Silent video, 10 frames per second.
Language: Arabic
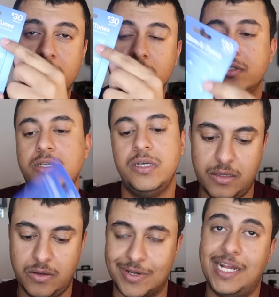كروت
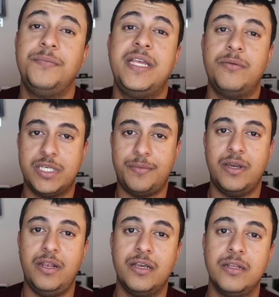وراح نبدا
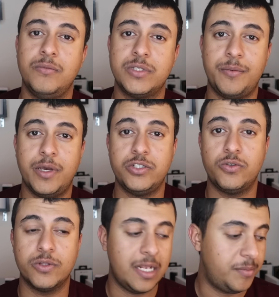مسابقه لكن المسابقه
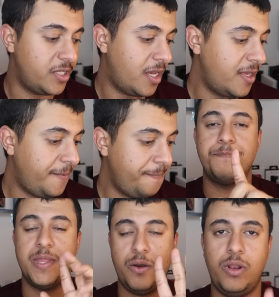شروطها البدايه
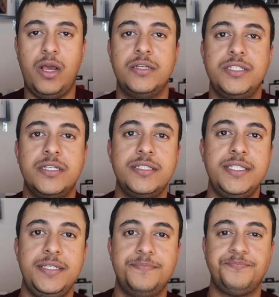اول حاجه
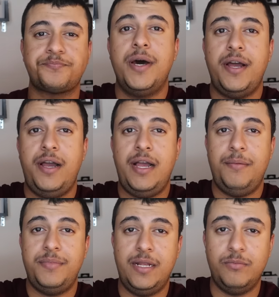اني ما
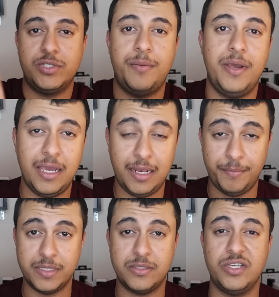راح ابدا المسابقه
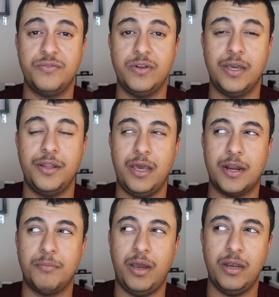لما تصير في
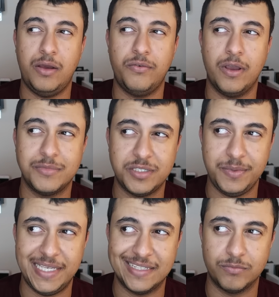القناه
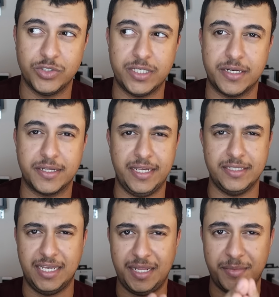4500 مشترك
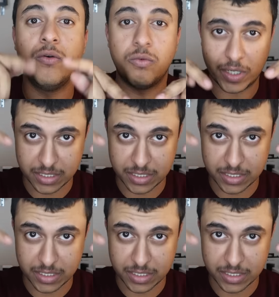الحين تقريبا في